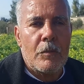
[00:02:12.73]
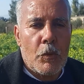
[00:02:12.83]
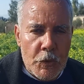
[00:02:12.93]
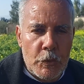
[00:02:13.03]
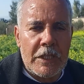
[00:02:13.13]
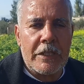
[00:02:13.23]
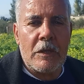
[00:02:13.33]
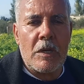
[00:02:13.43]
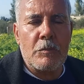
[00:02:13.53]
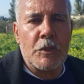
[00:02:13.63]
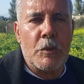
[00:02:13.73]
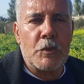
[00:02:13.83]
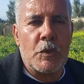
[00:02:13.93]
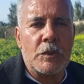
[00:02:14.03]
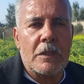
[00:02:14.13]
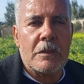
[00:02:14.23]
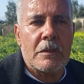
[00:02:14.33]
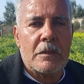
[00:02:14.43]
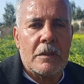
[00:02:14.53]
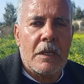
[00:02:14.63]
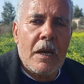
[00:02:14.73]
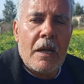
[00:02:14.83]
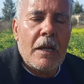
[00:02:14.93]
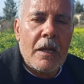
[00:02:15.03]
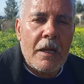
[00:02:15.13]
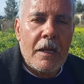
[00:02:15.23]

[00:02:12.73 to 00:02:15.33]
موجوده ذي ولا مش موجوده موجوده اه